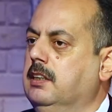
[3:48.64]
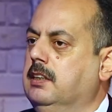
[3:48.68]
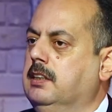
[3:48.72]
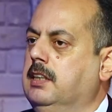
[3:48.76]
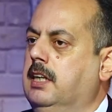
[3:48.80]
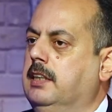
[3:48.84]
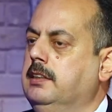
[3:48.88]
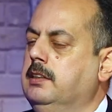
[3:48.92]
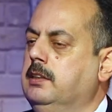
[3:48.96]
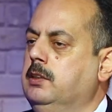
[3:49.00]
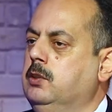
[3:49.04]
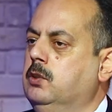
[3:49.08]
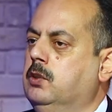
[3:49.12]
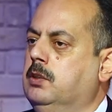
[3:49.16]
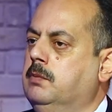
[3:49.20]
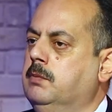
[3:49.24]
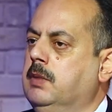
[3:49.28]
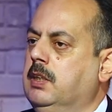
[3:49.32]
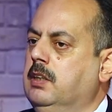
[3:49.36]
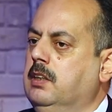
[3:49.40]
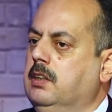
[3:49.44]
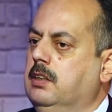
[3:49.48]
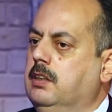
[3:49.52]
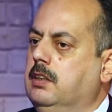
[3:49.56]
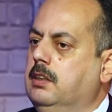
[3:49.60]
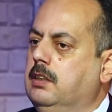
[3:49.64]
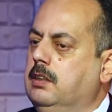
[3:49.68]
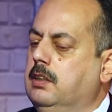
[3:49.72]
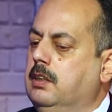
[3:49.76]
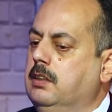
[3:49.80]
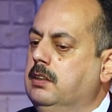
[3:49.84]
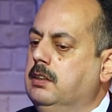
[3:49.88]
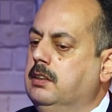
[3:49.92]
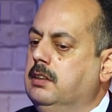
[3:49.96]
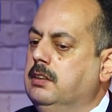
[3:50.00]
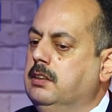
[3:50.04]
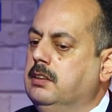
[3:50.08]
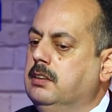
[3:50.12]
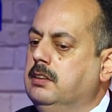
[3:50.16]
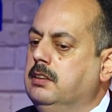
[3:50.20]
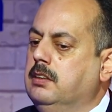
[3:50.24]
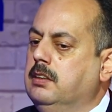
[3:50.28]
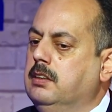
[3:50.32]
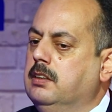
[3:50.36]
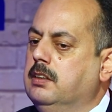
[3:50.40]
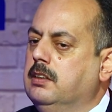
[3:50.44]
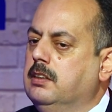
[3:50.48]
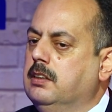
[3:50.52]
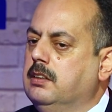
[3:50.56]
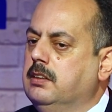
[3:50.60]
يعني اليوم الـ آه،
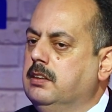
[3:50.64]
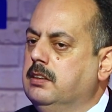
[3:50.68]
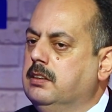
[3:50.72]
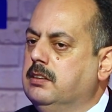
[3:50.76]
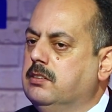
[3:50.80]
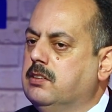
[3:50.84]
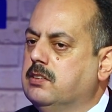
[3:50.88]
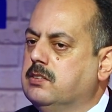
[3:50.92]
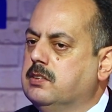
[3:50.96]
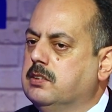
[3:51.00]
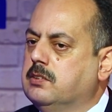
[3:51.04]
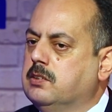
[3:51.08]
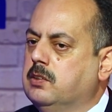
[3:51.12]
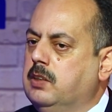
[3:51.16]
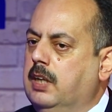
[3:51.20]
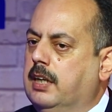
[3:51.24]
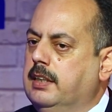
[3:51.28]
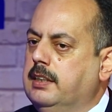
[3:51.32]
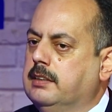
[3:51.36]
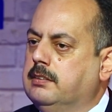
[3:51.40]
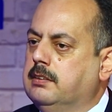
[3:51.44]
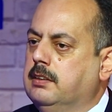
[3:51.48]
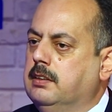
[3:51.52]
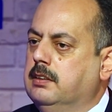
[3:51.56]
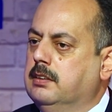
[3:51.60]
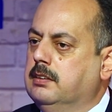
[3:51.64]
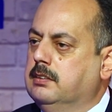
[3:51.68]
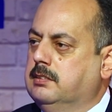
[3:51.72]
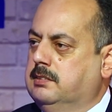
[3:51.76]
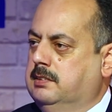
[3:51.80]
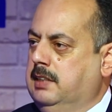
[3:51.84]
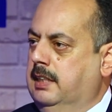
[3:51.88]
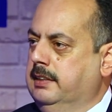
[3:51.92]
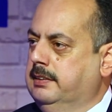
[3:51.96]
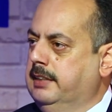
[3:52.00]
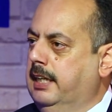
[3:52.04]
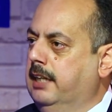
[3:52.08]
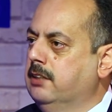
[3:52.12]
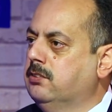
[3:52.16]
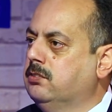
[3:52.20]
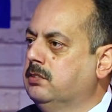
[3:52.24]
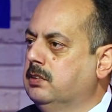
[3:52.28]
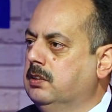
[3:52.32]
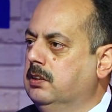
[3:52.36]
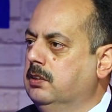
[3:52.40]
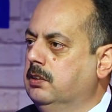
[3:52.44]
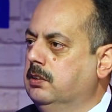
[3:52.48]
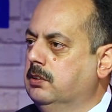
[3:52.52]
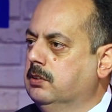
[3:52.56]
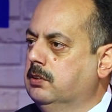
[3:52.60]
الـ سلاله ال
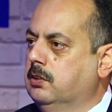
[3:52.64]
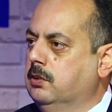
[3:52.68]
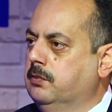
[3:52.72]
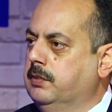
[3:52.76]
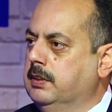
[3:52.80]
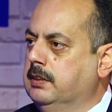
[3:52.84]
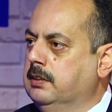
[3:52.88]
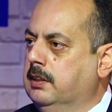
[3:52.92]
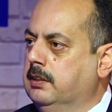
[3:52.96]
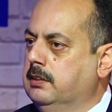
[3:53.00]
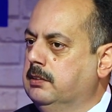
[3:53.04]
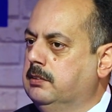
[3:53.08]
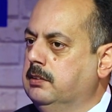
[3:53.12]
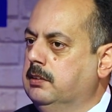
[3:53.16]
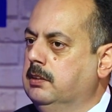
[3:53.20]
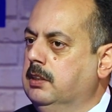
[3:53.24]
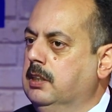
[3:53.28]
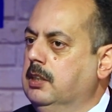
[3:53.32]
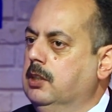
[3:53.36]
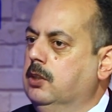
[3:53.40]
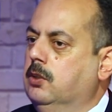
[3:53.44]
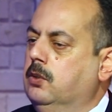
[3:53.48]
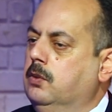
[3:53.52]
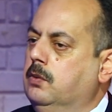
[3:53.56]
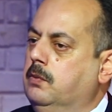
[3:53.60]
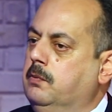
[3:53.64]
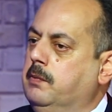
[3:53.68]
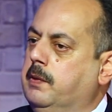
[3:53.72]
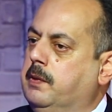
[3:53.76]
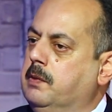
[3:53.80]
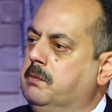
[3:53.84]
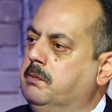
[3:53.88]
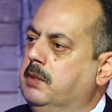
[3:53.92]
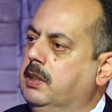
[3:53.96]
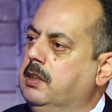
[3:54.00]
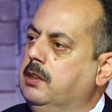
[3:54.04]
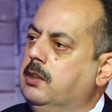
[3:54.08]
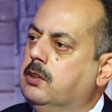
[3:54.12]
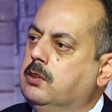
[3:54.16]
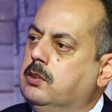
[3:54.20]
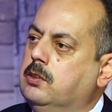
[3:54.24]
19 الكوفيد 19 ومثل ما